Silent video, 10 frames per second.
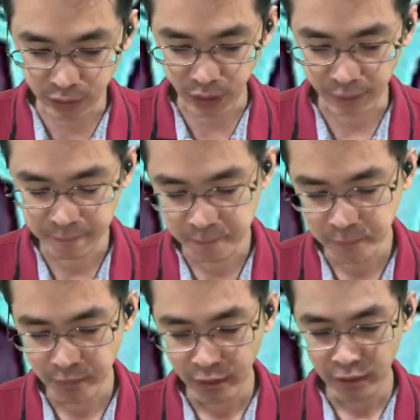ya.
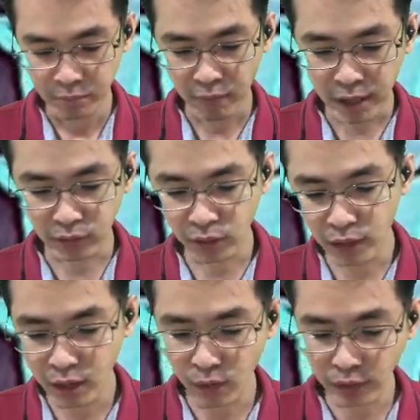
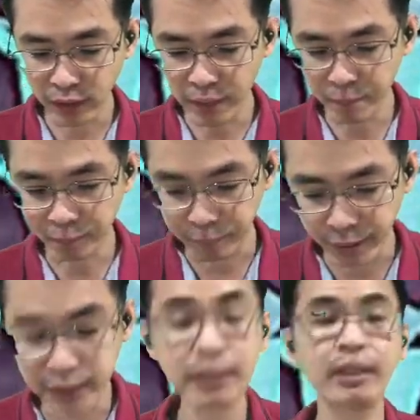Matrona gue tadi
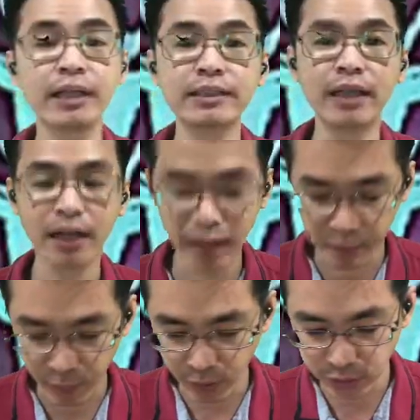passion guys nggak kena
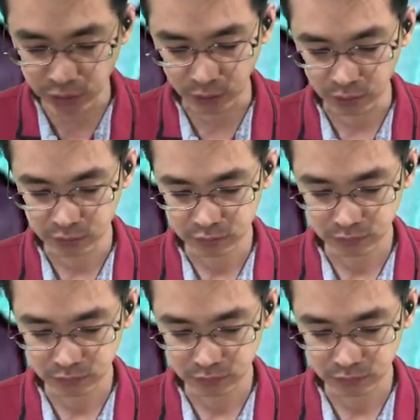poison.